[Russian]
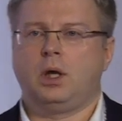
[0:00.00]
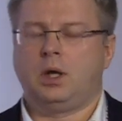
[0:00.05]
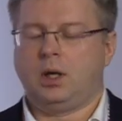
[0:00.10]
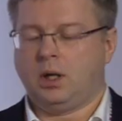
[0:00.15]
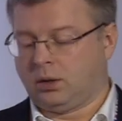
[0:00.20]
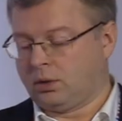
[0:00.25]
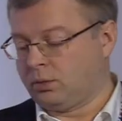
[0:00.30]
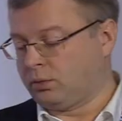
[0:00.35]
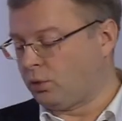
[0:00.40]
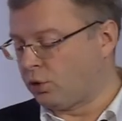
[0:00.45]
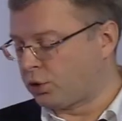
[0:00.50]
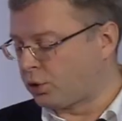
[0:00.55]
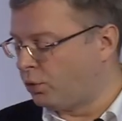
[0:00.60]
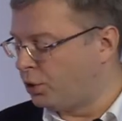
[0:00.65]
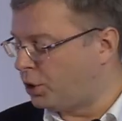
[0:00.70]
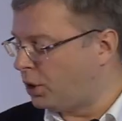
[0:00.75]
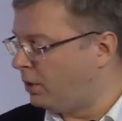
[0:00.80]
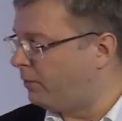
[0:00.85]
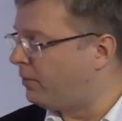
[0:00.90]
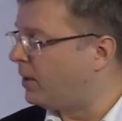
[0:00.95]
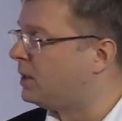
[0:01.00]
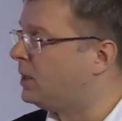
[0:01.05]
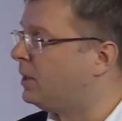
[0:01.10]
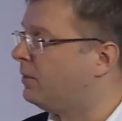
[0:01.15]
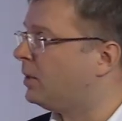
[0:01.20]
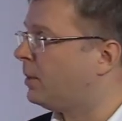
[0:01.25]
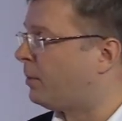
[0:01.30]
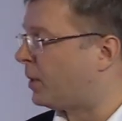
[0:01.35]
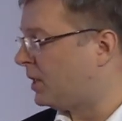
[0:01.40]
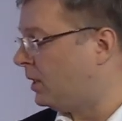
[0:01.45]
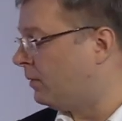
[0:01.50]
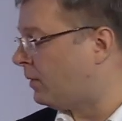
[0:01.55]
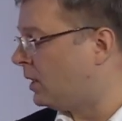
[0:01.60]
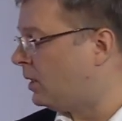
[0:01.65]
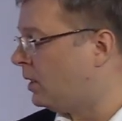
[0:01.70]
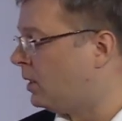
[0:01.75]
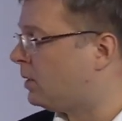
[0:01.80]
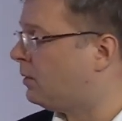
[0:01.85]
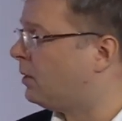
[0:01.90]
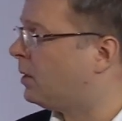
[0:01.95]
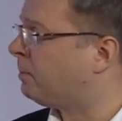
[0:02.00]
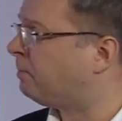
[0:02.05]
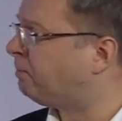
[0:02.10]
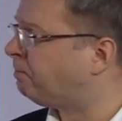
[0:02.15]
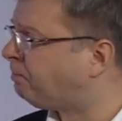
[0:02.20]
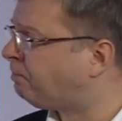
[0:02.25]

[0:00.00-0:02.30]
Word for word: Это тоже очень эффективное противодействие